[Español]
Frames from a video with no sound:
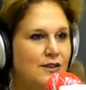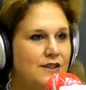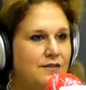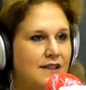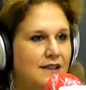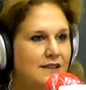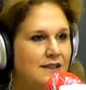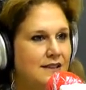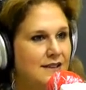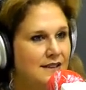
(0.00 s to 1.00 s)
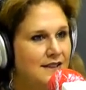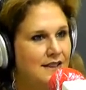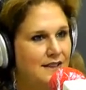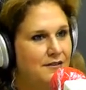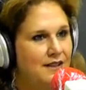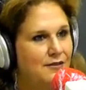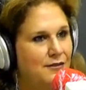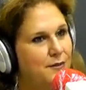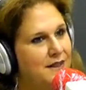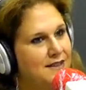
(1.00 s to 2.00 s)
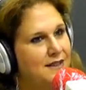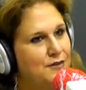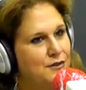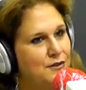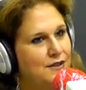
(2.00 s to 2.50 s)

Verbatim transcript: el nivel el nivel formativo ¿no?